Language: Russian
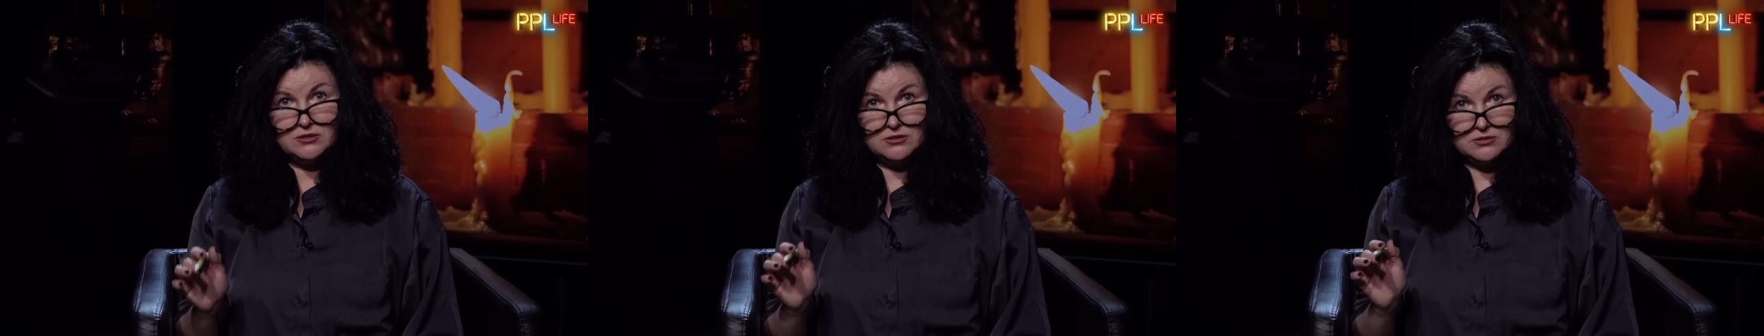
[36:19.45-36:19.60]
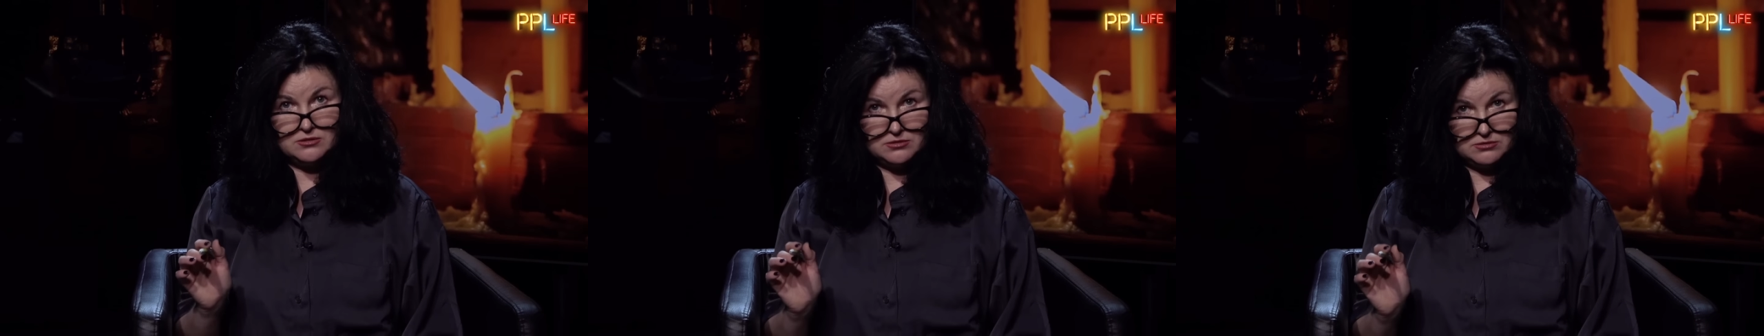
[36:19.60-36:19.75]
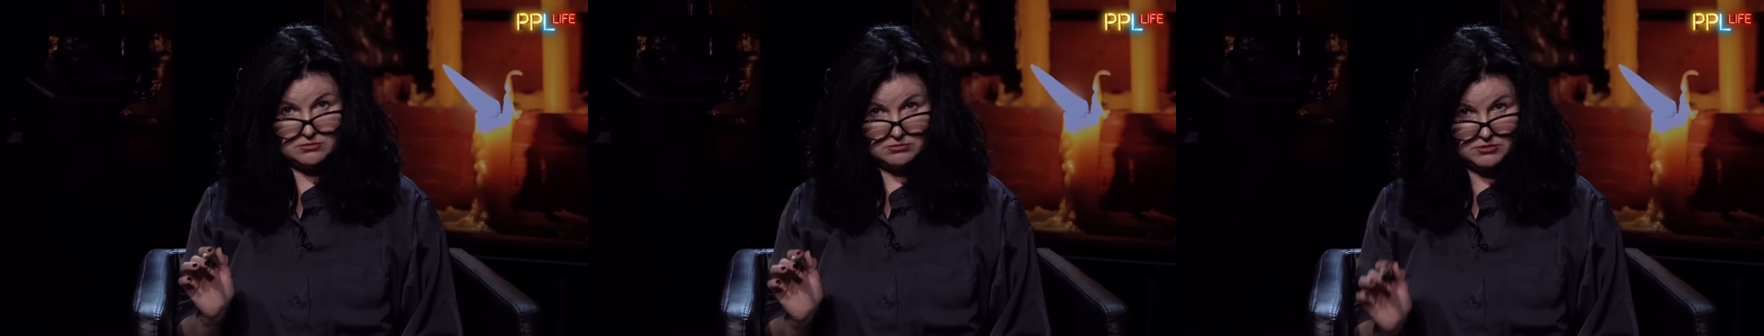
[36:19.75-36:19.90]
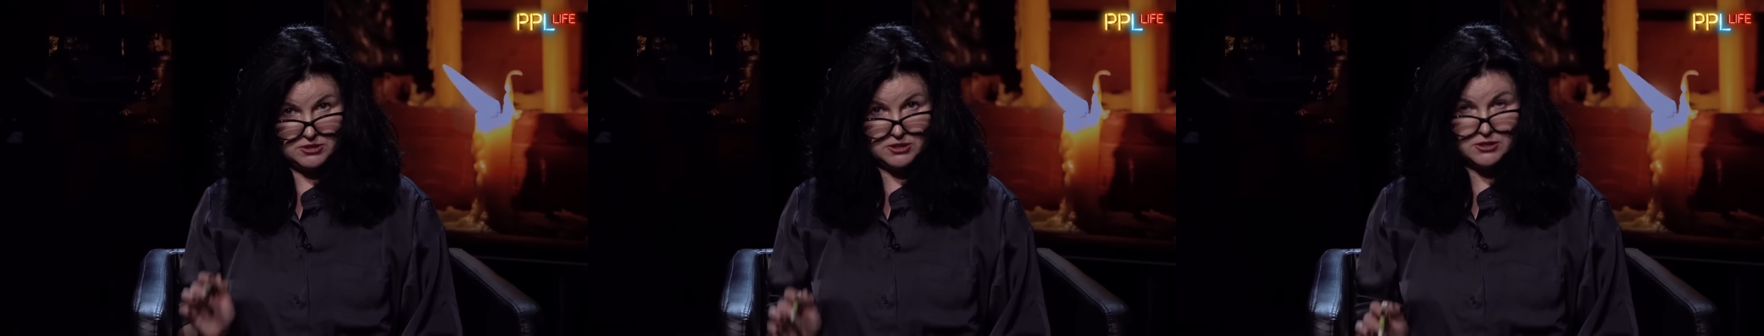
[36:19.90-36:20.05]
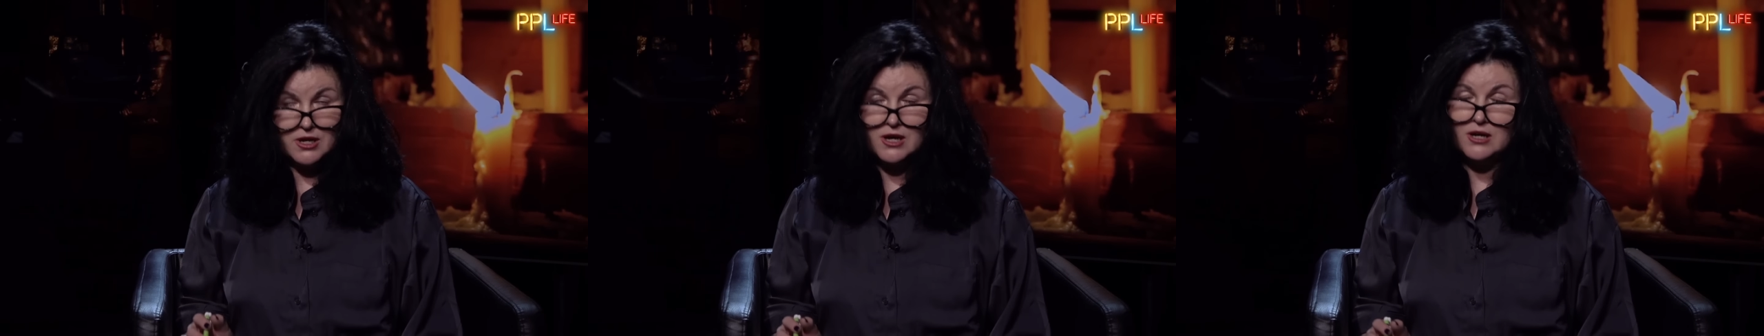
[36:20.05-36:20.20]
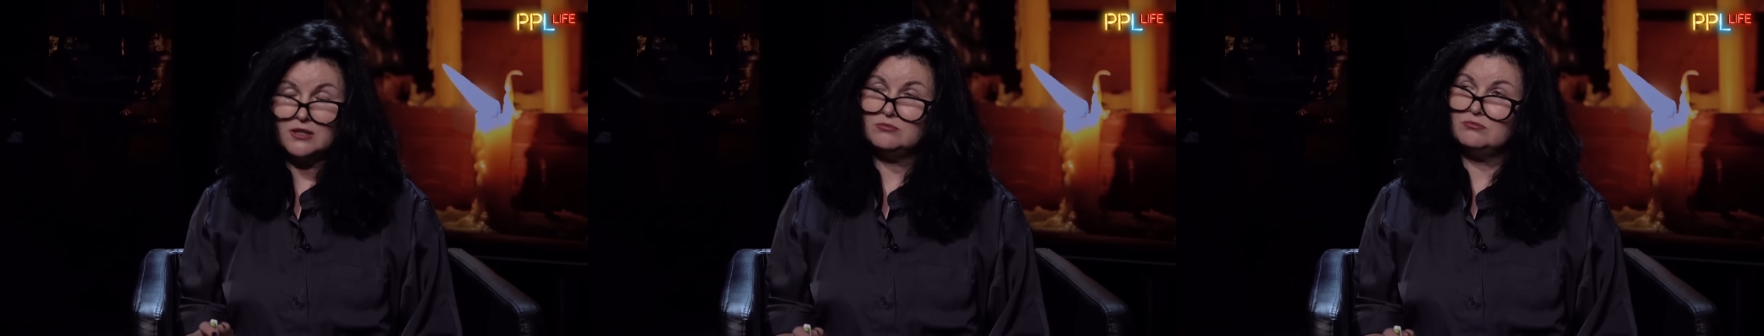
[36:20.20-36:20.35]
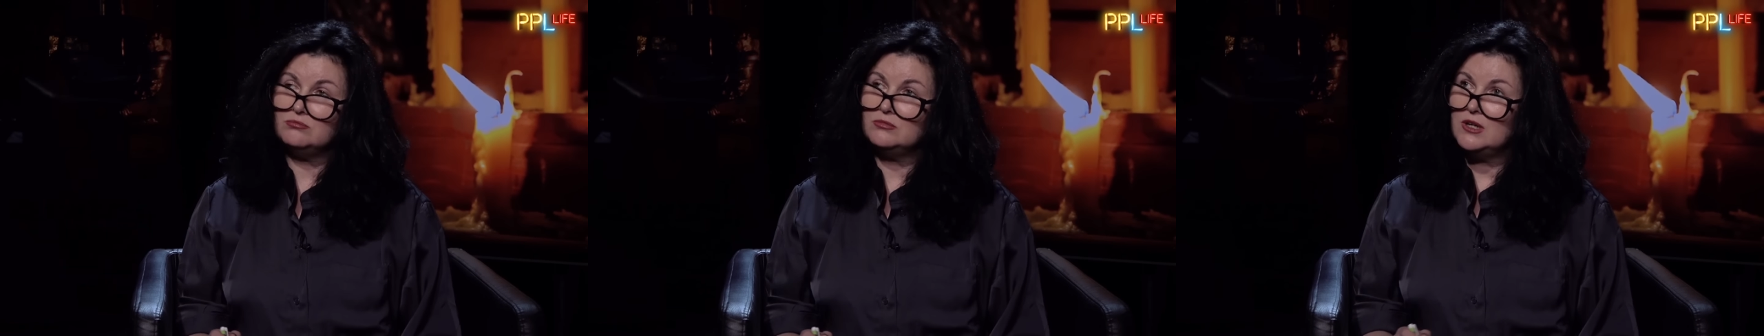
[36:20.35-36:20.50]
э,
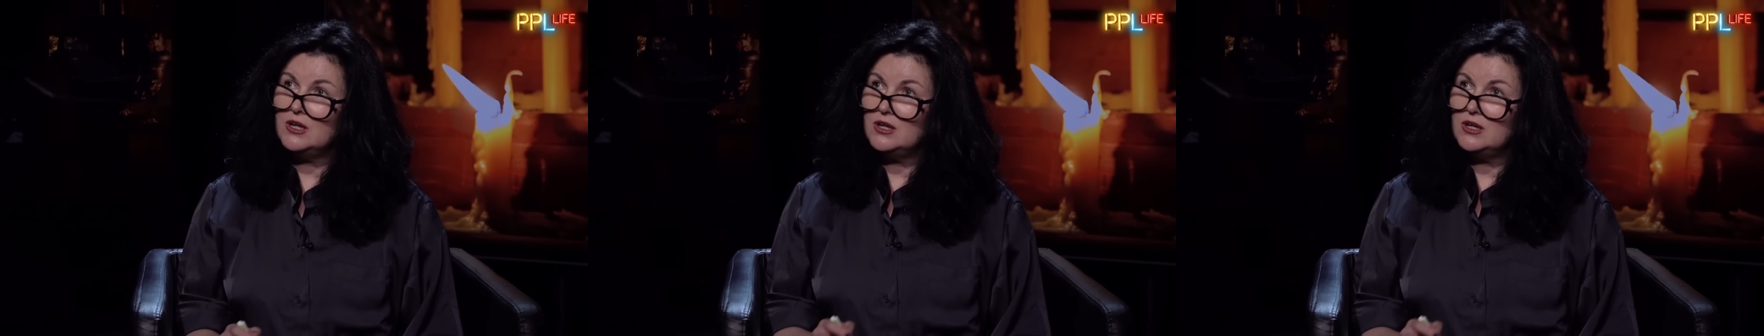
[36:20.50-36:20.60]
дела